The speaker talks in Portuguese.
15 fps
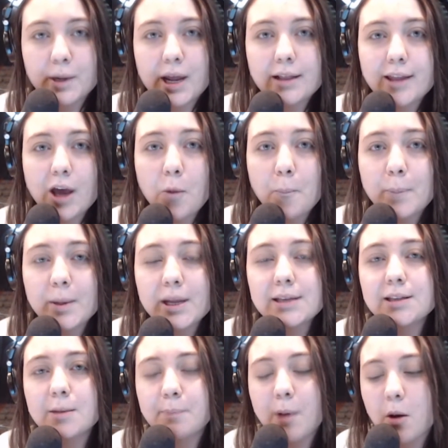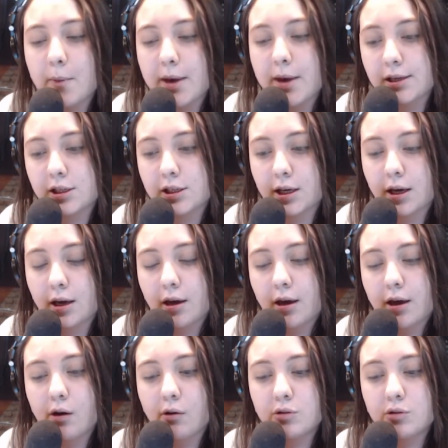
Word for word: surpreendeu principalmente,